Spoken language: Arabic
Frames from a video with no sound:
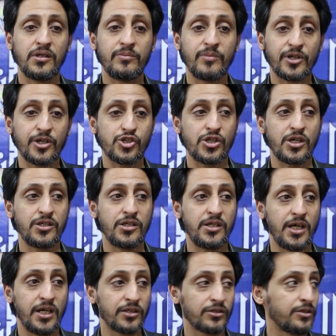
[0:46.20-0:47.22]
المهرجان
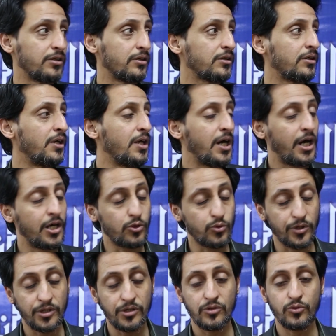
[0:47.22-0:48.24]
اللي حينطلق
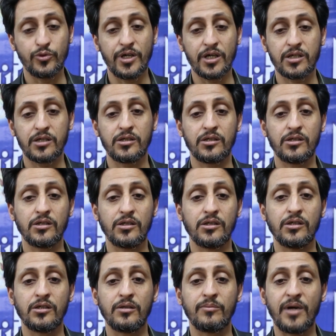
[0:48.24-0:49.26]
حيكون هناك
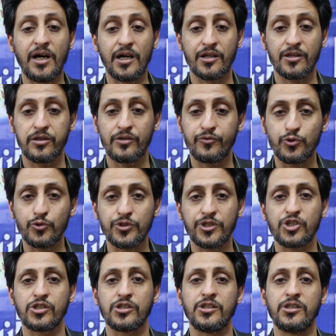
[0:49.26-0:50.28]
معارض للفنون
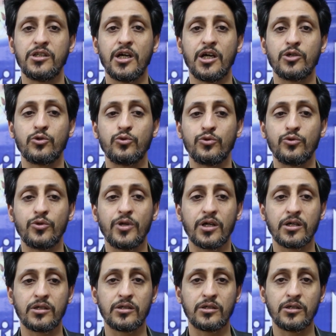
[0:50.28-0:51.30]
التشكيلية حيكون
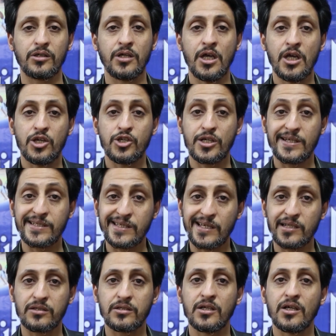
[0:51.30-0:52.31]
هناك
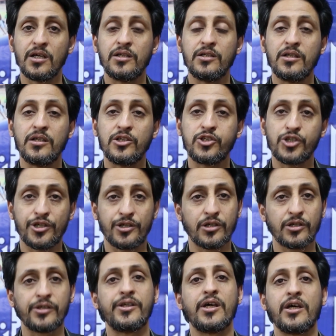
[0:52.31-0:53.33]
جلسات للشعر
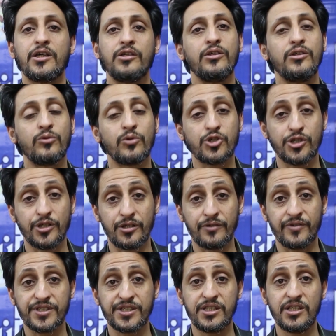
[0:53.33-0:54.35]
الغنائي والشعر
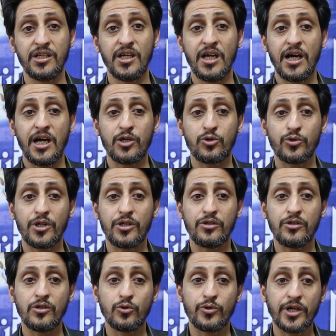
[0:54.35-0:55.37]
الفصيح حيكون
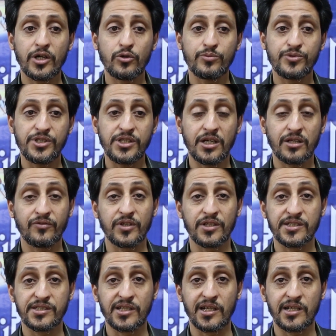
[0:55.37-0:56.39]
هناك كرسيات في
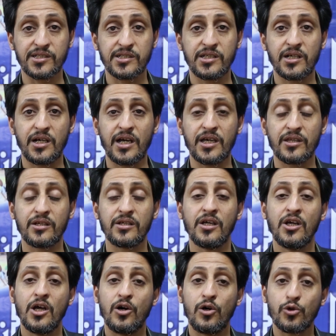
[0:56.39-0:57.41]
القصة القصيرة أيضا
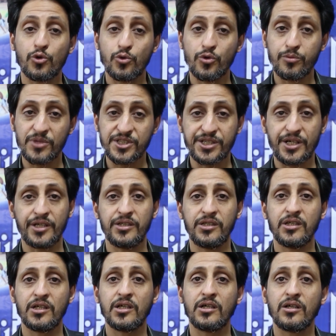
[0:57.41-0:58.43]
عروض
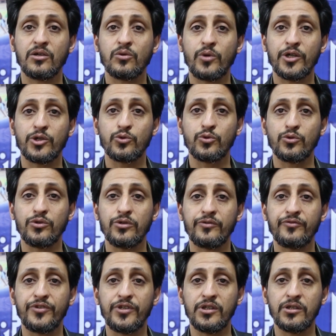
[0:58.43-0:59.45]
مسرحية
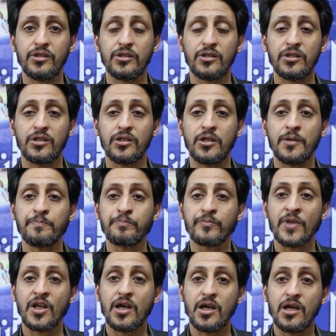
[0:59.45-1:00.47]
وحيكون فيه
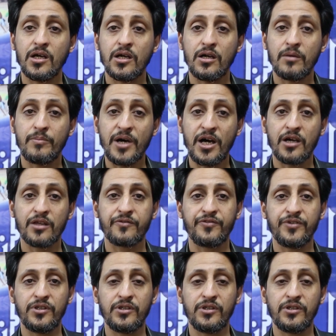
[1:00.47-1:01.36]
بحث في